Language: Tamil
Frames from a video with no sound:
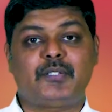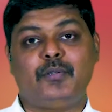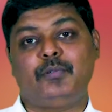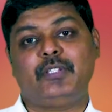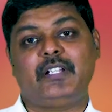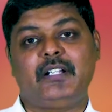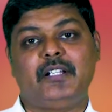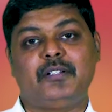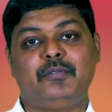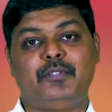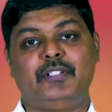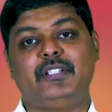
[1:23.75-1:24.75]
சோதனைகளை
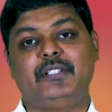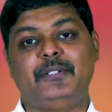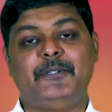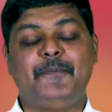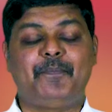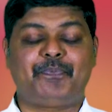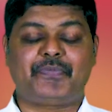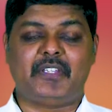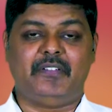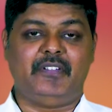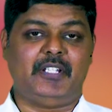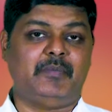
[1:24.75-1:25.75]
குறித்து
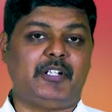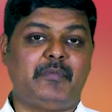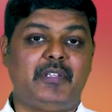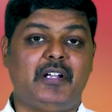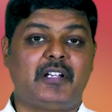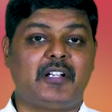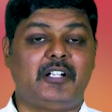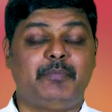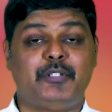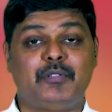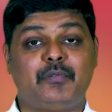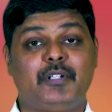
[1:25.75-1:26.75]
வேதம் அருமையாக
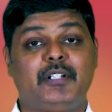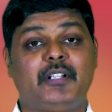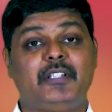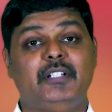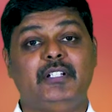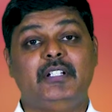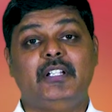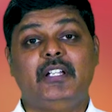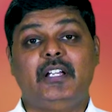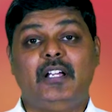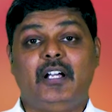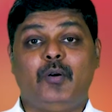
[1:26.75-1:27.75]
காண்பித்து கொடுக்கிறது
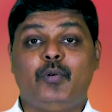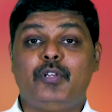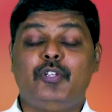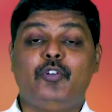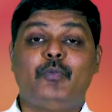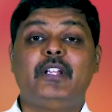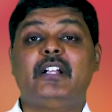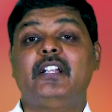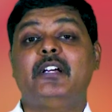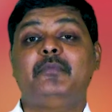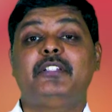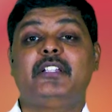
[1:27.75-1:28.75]
ஒன்னியோமன்
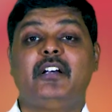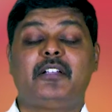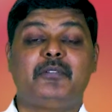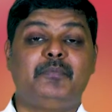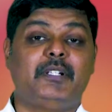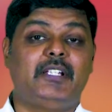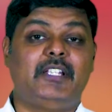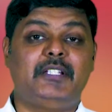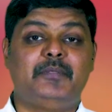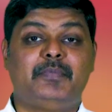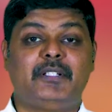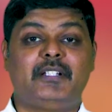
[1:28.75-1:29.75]
இரண்டாம் அதிகாரம்
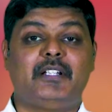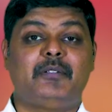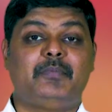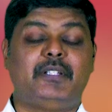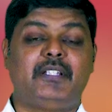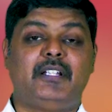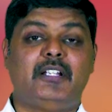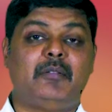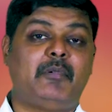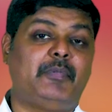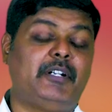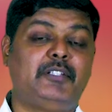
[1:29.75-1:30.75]
பதினைந்து பதினாறு பதினேழு
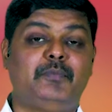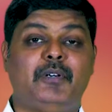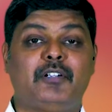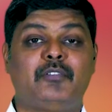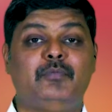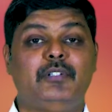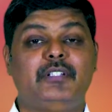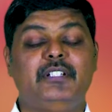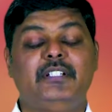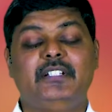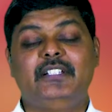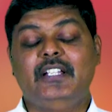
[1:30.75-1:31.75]
நம்ம படித்து பார்க்கும்
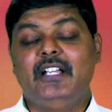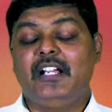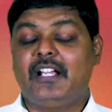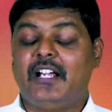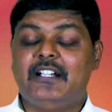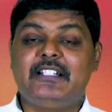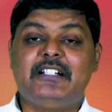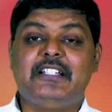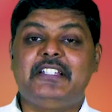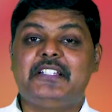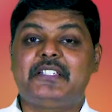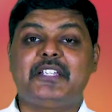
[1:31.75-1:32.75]
பொழுது
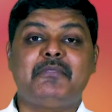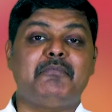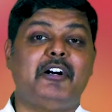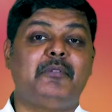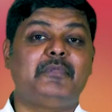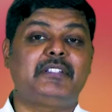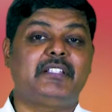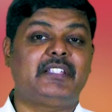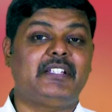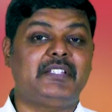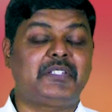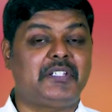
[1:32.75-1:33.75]
கண்களின் நிச்சை
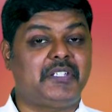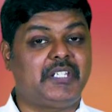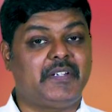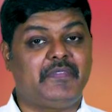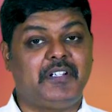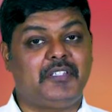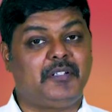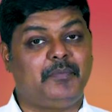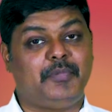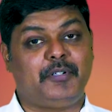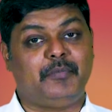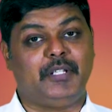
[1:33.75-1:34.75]
மாமிசத்தின் நிச்சை
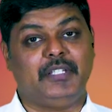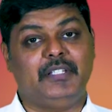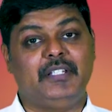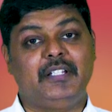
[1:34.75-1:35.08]
ஜீவனத்தின் பெருமை